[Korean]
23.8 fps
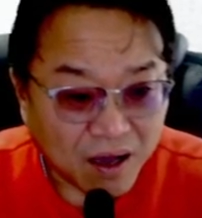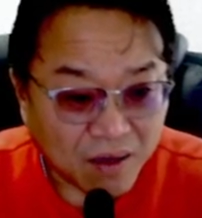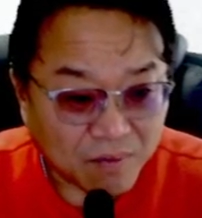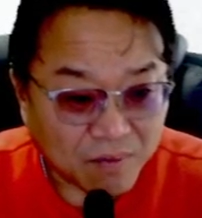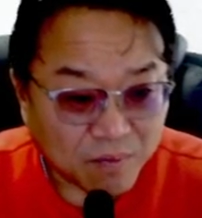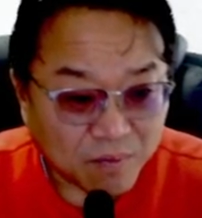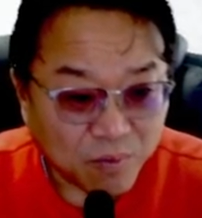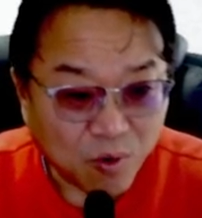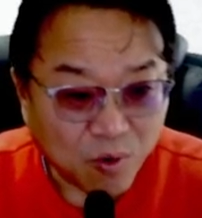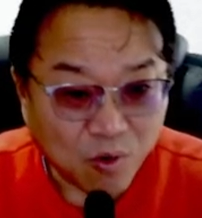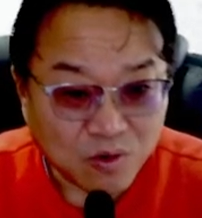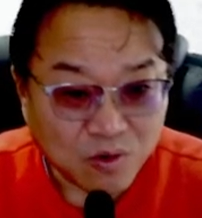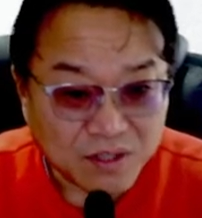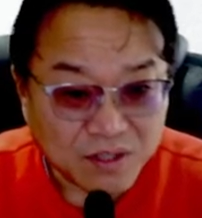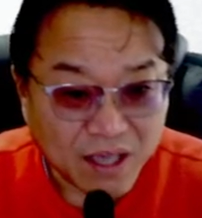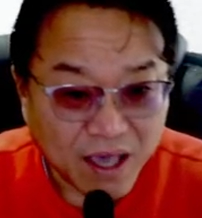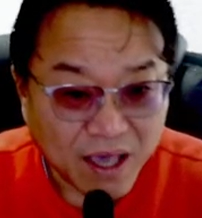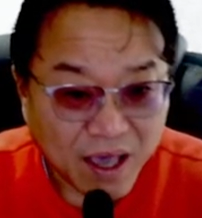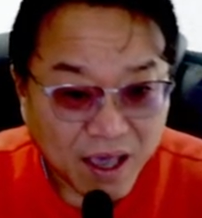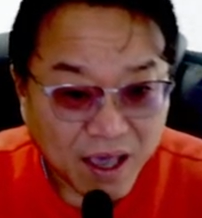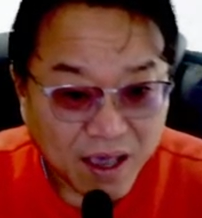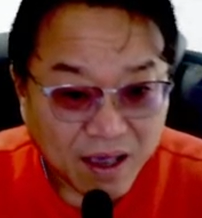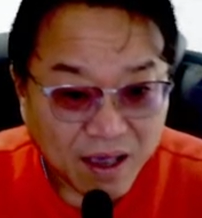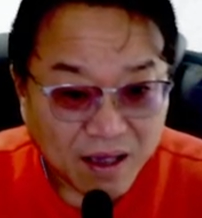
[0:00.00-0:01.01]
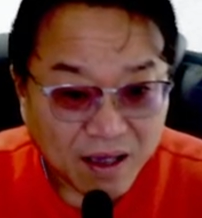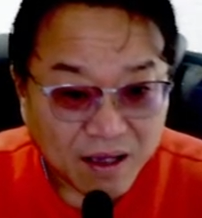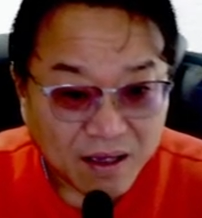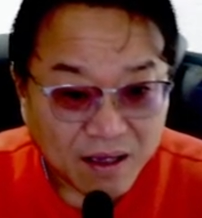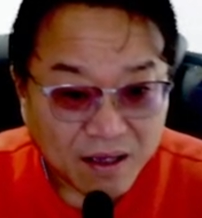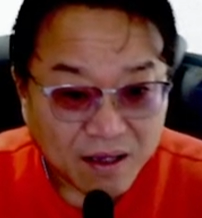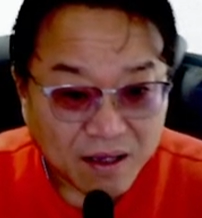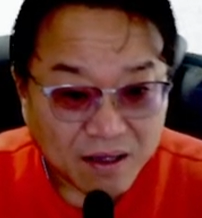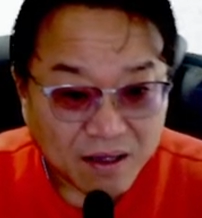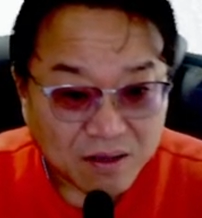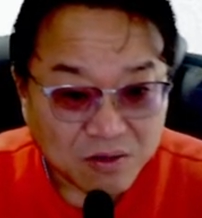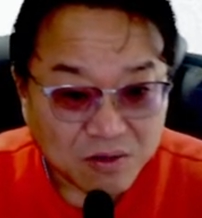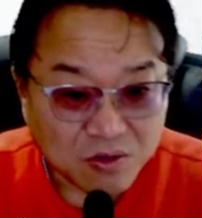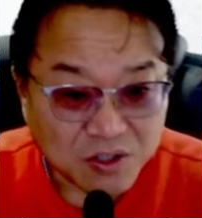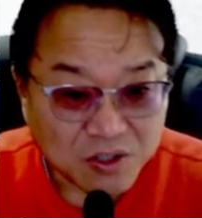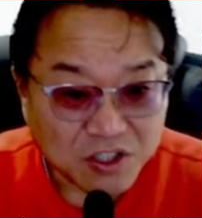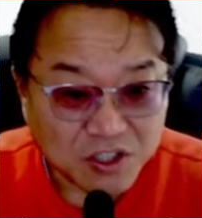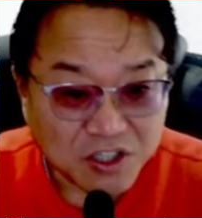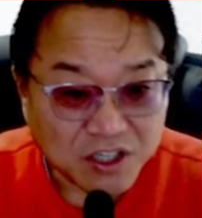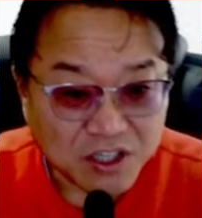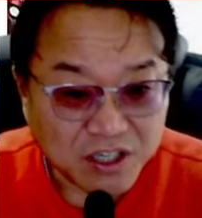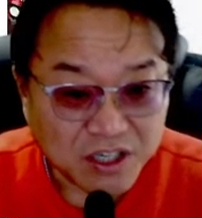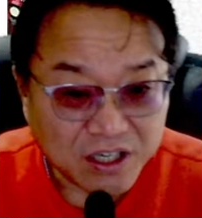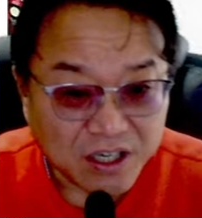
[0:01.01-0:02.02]
봉쇄
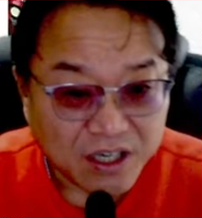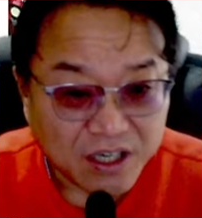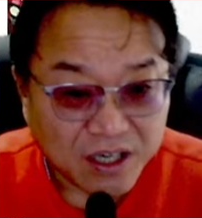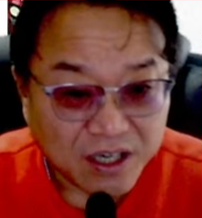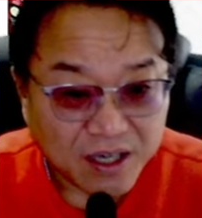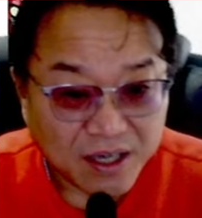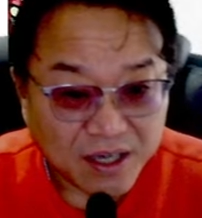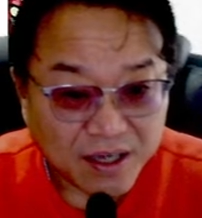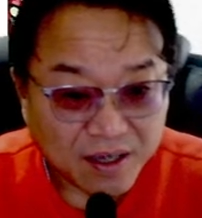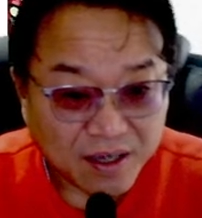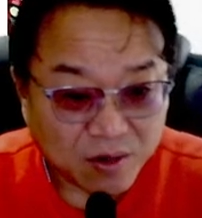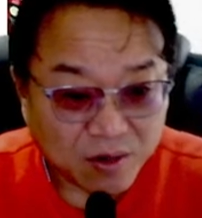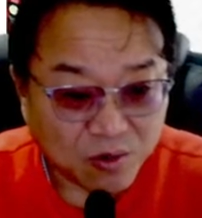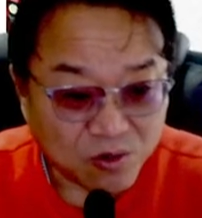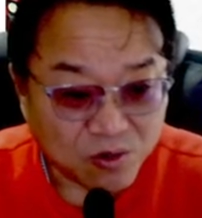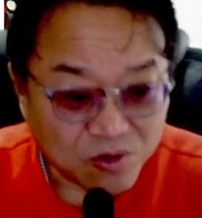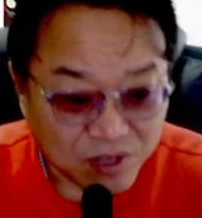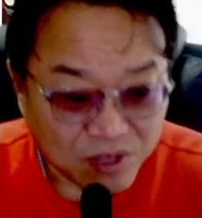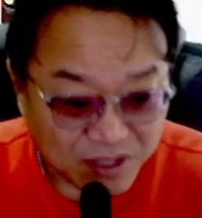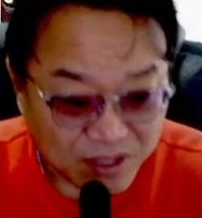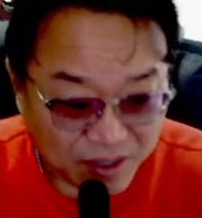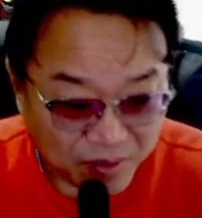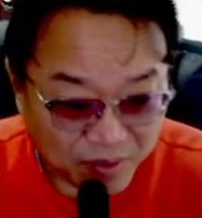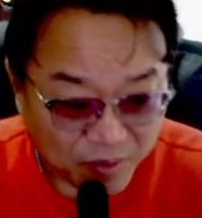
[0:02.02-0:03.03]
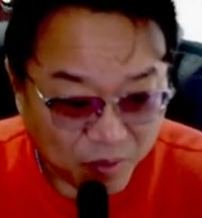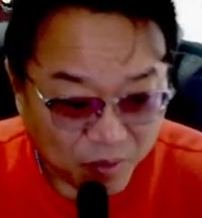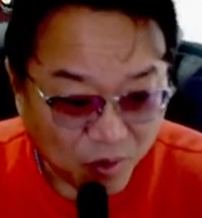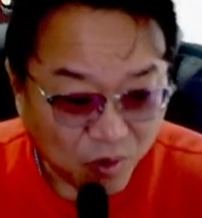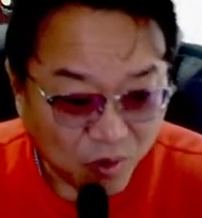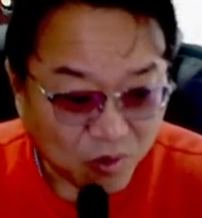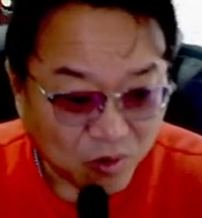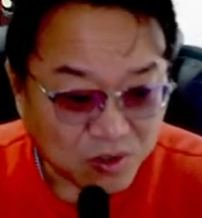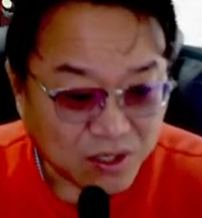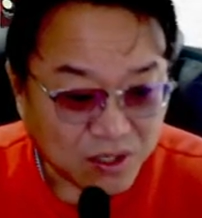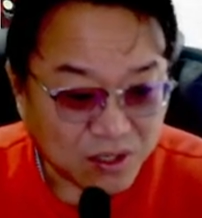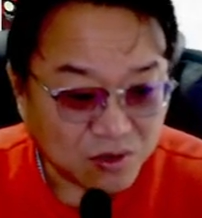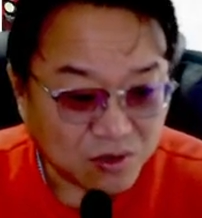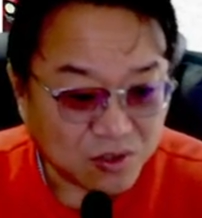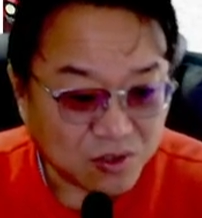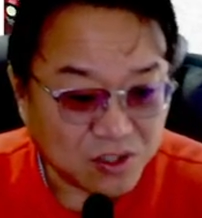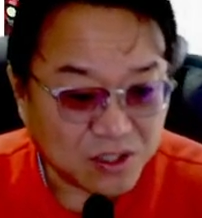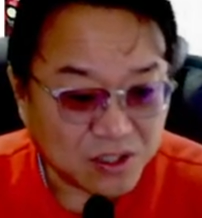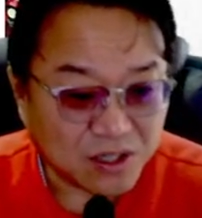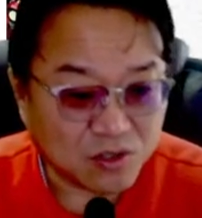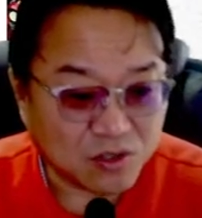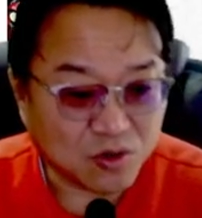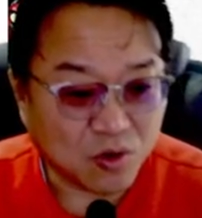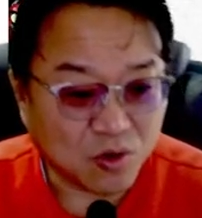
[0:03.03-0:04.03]
조치, 코로나 때문에 봉쇄 조치가
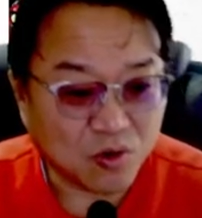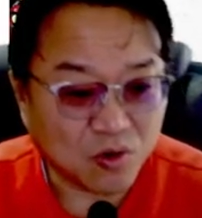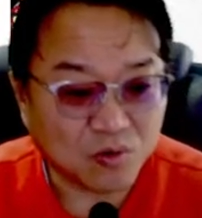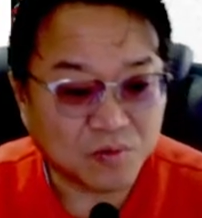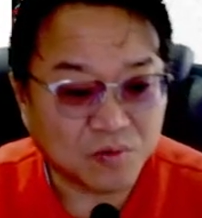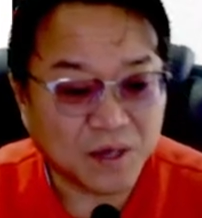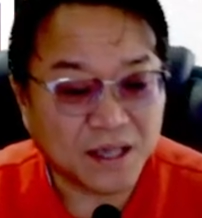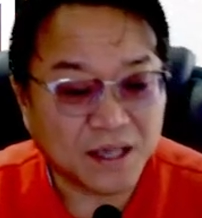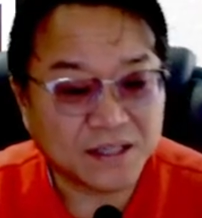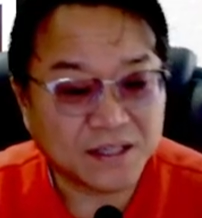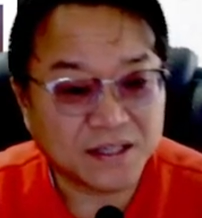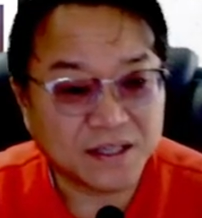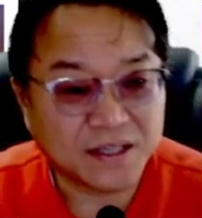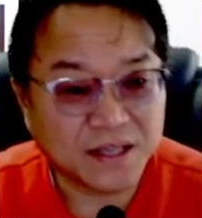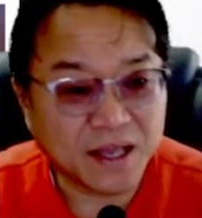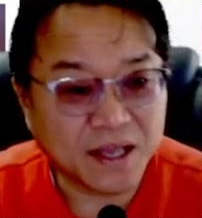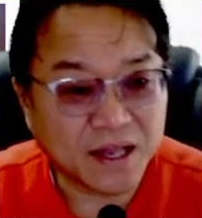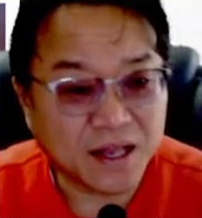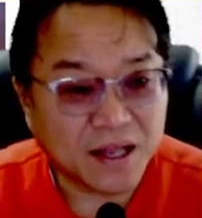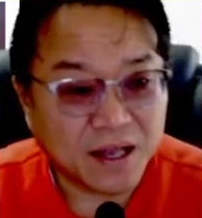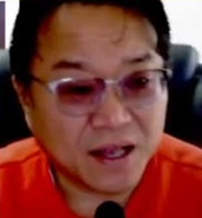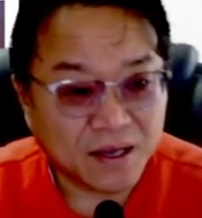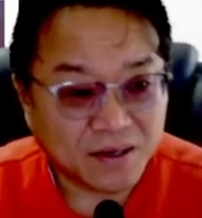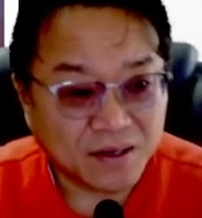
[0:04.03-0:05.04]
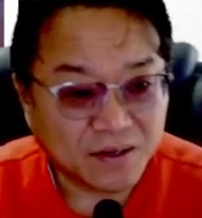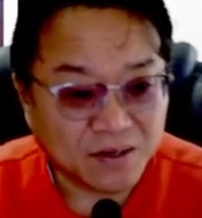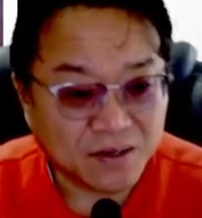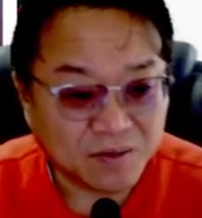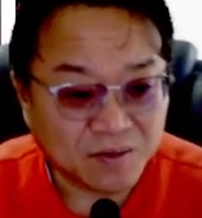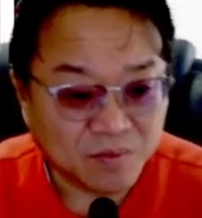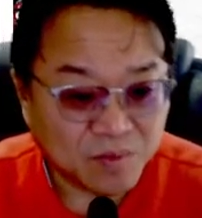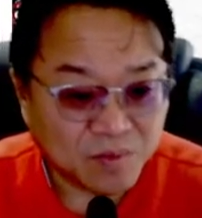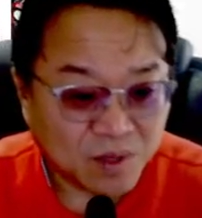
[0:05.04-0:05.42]
조금 해제될 그런